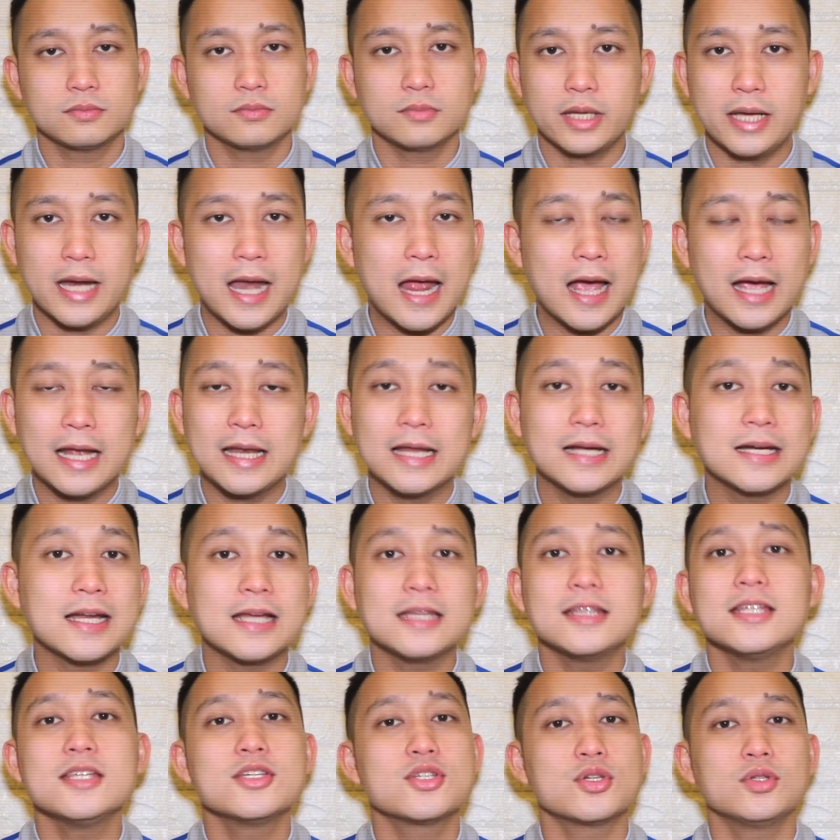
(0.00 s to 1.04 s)
kailangan lang
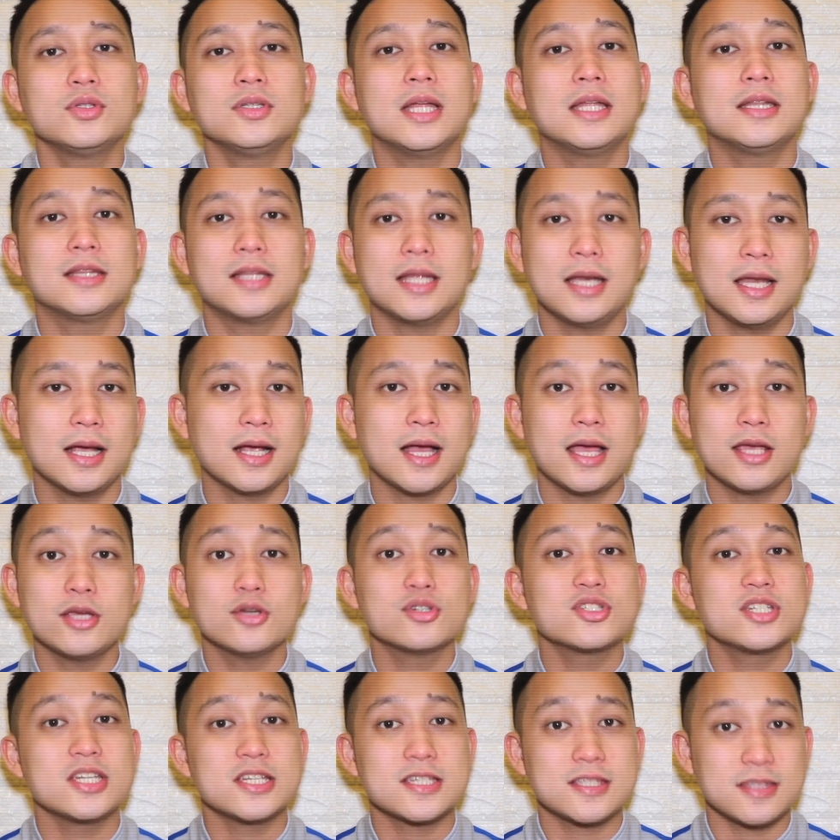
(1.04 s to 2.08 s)
natin sundan talaga
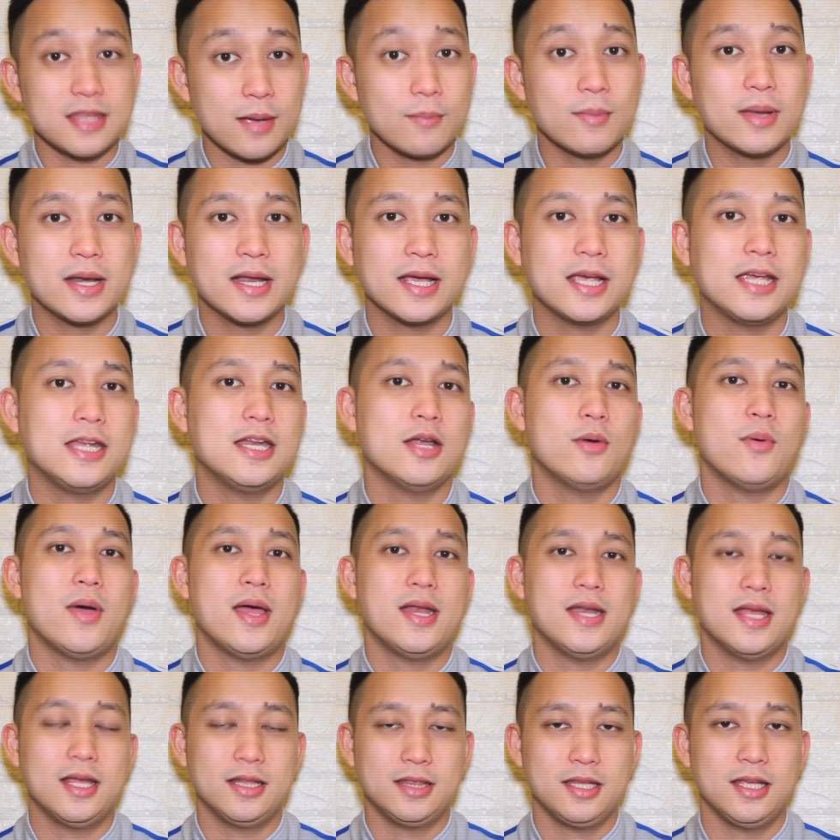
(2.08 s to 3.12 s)
yung sistema na ginawa
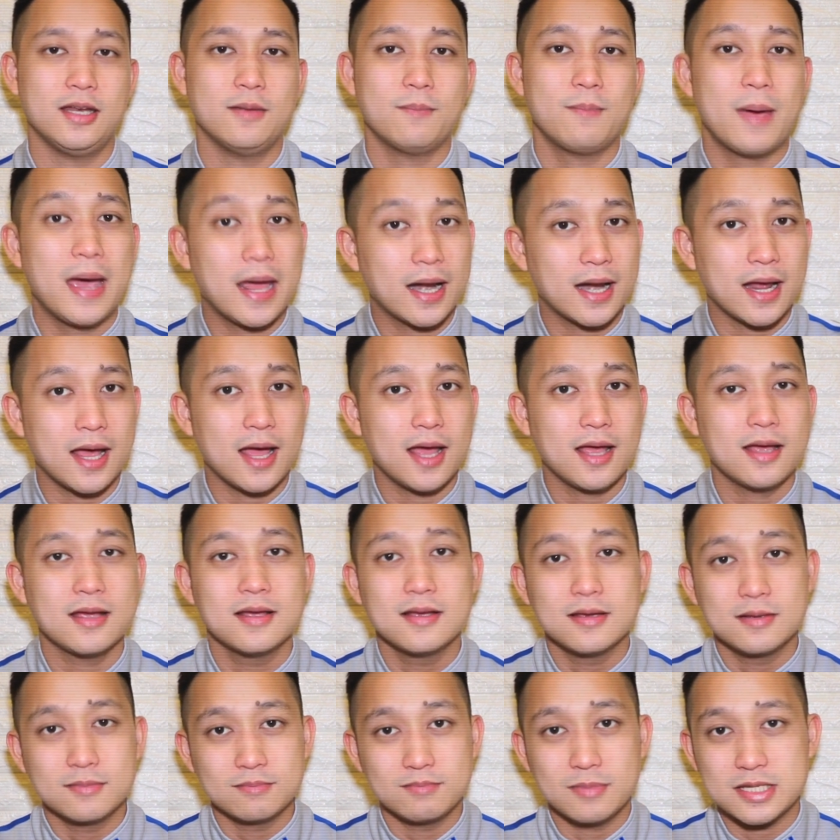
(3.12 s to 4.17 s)
natin para
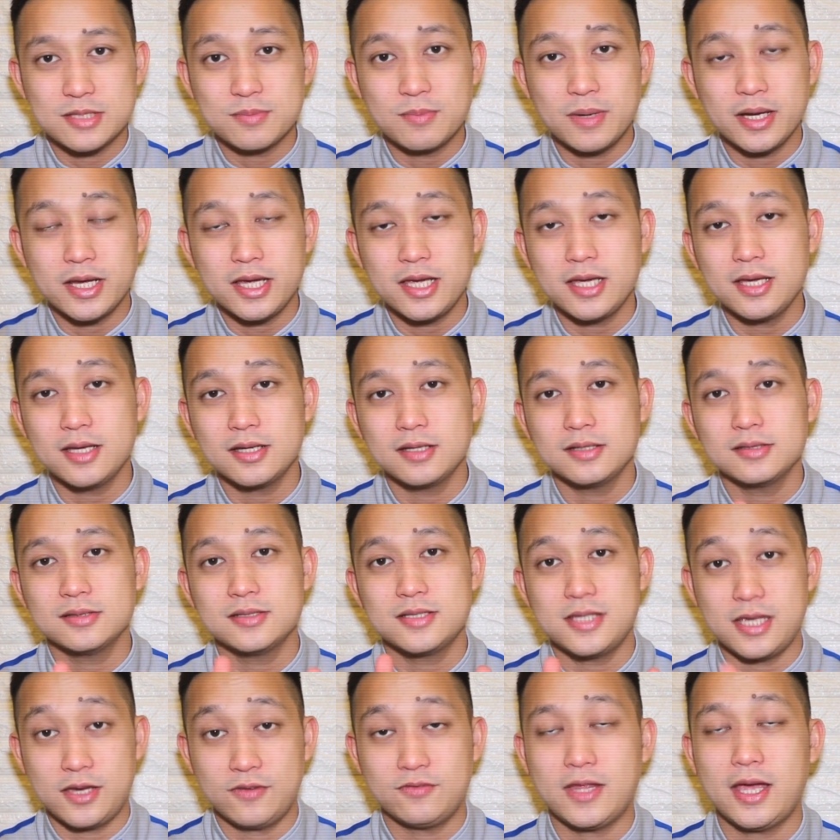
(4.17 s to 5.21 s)
mas maging
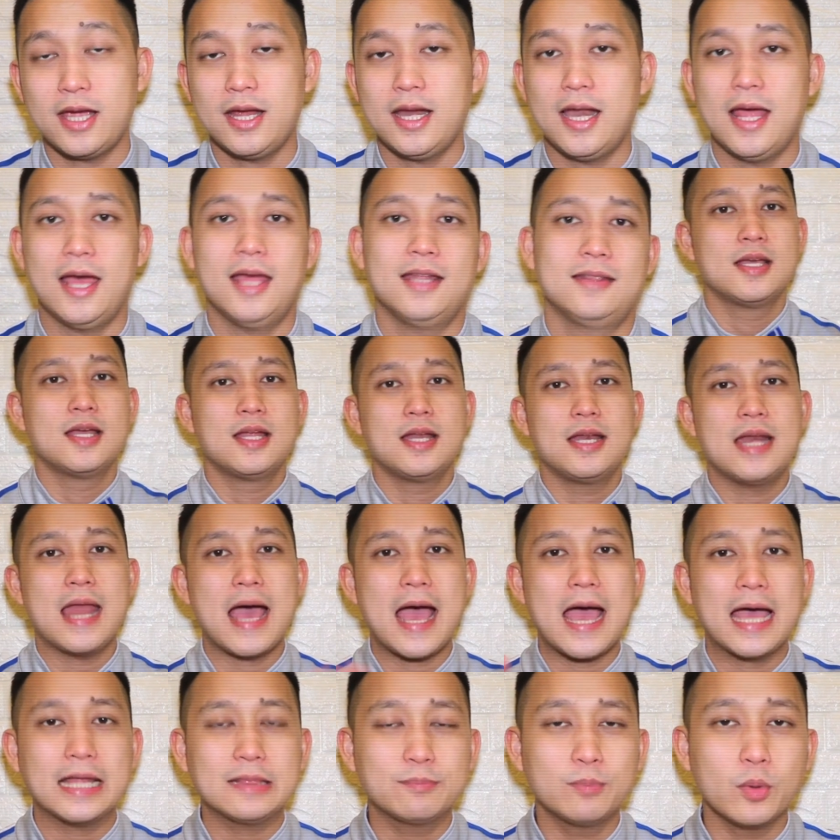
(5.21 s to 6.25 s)
safe tayo lahat.
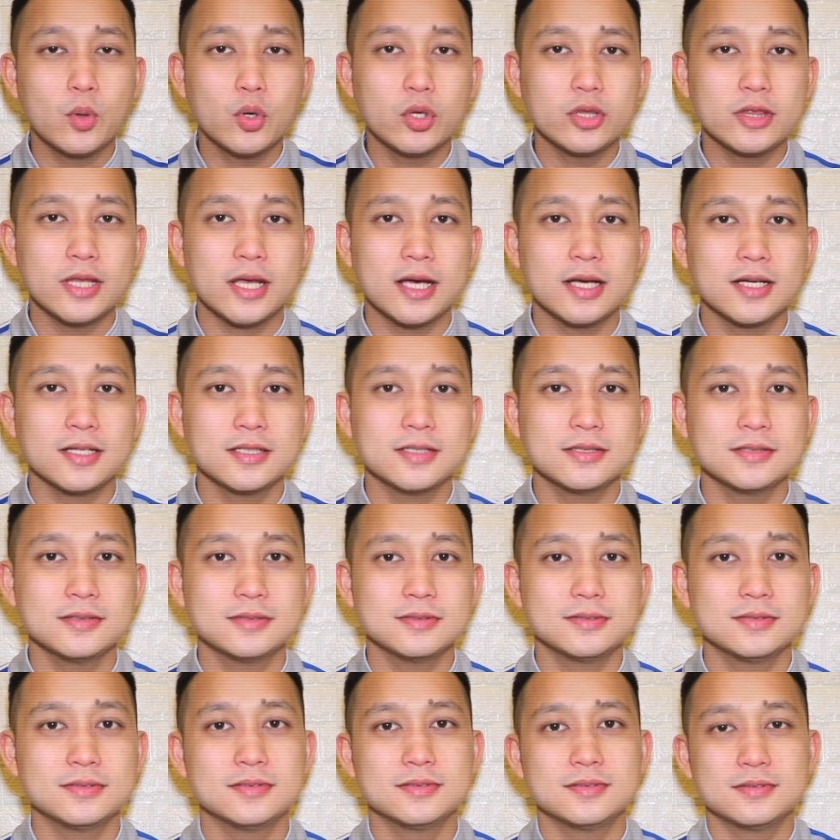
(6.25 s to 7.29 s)
Lahat po ng
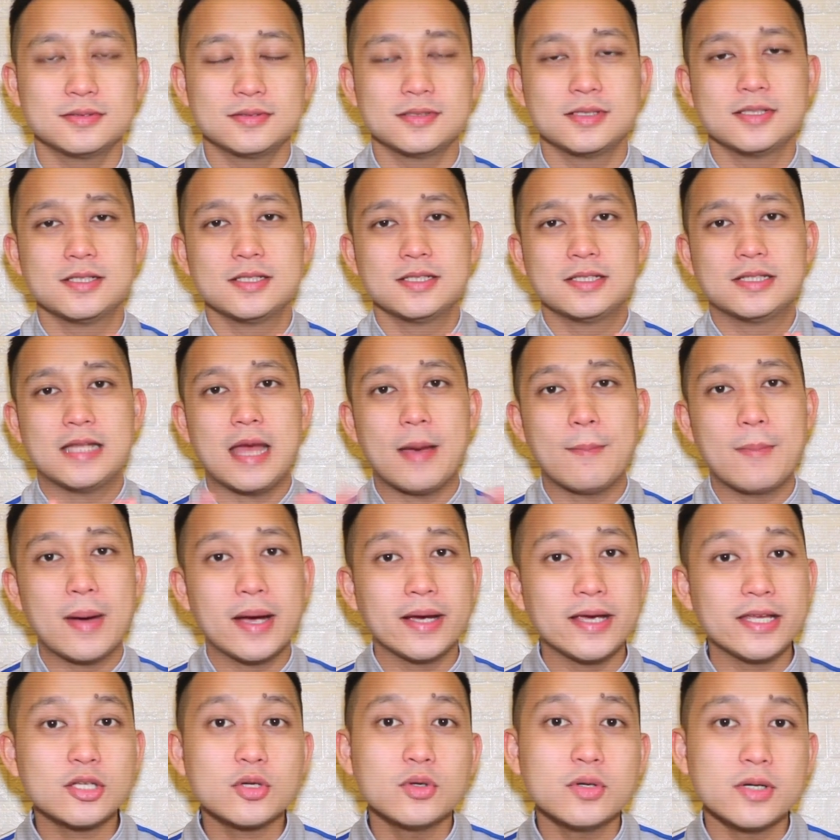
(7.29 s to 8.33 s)

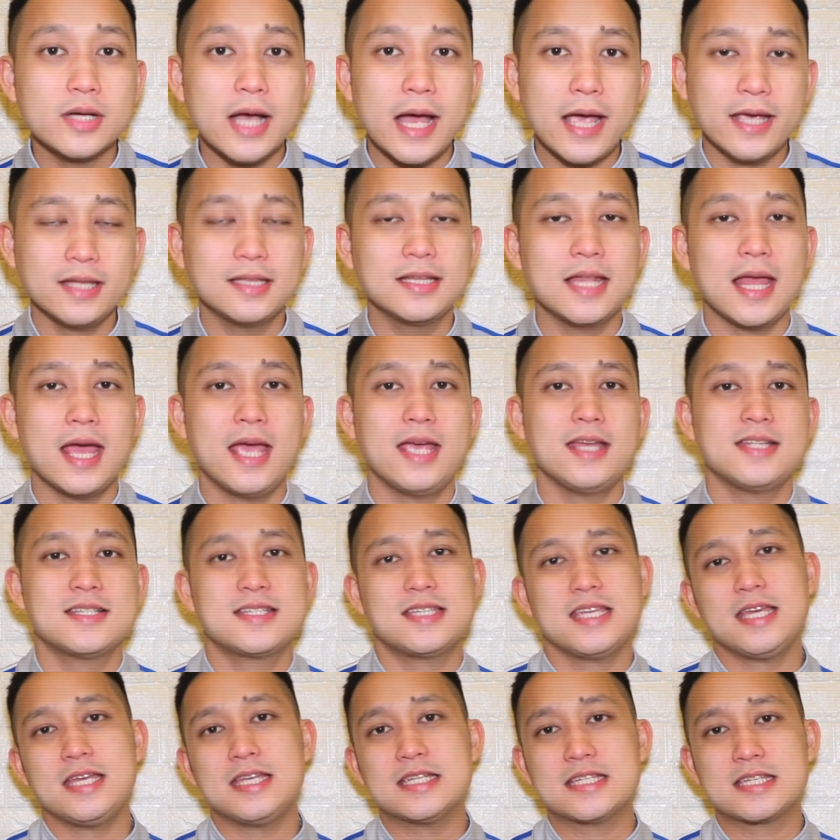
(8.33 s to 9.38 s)
nabanggit kong
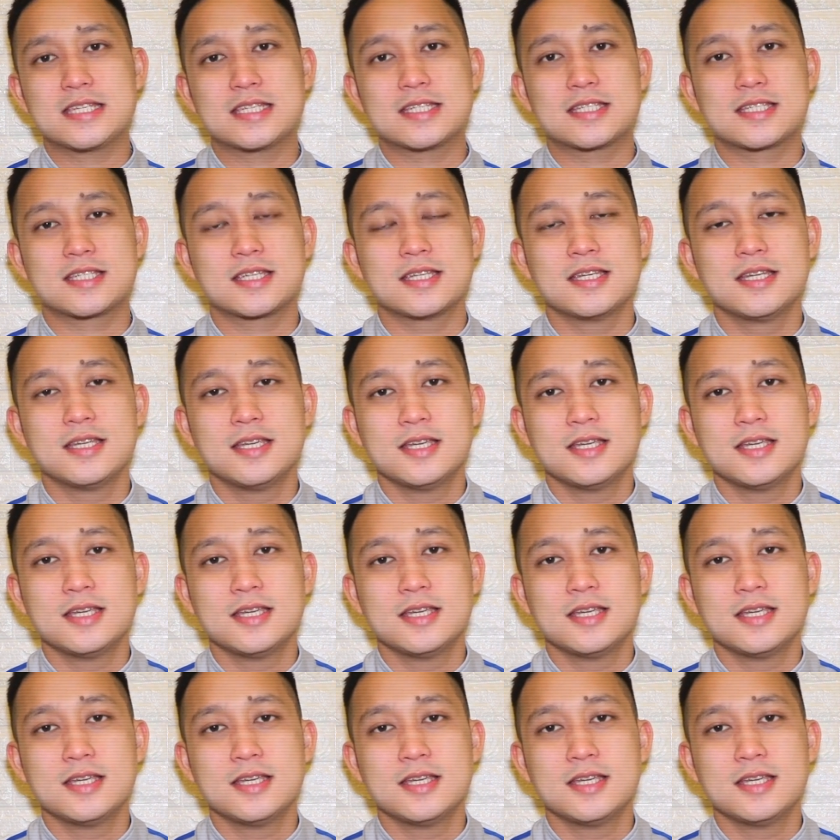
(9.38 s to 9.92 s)
guidelines is